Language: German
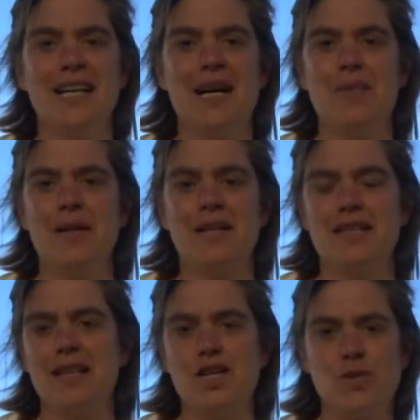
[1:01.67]
da kann man
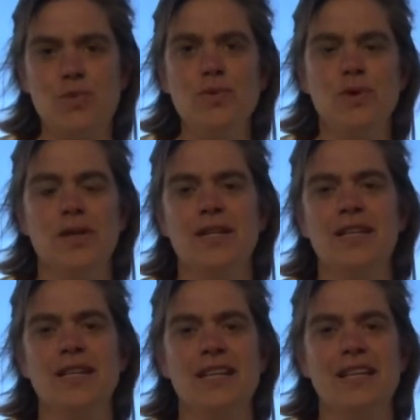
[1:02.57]
das erspüren,
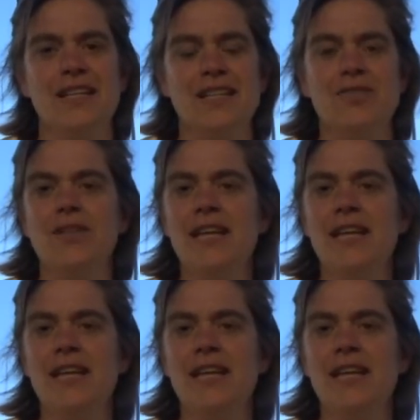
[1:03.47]
dass wir